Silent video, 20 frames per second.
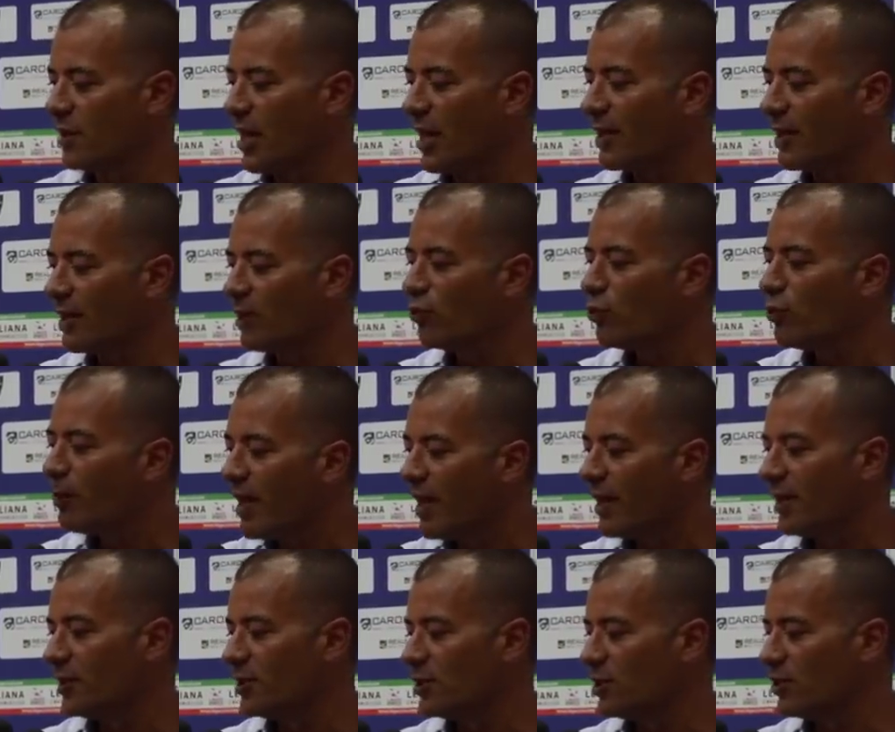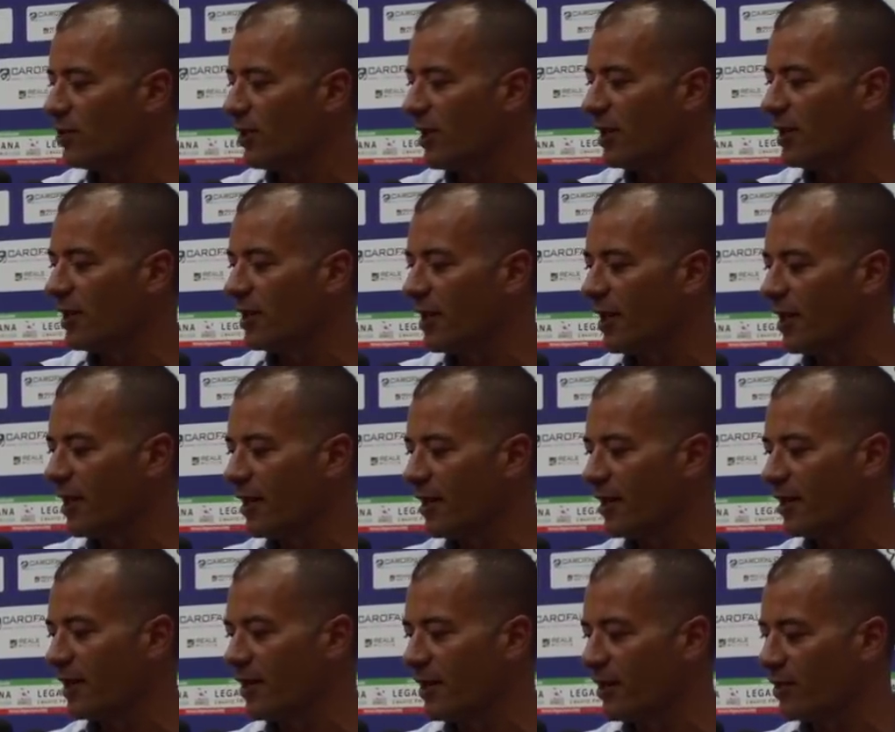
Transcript: anche numerici quelli che eh,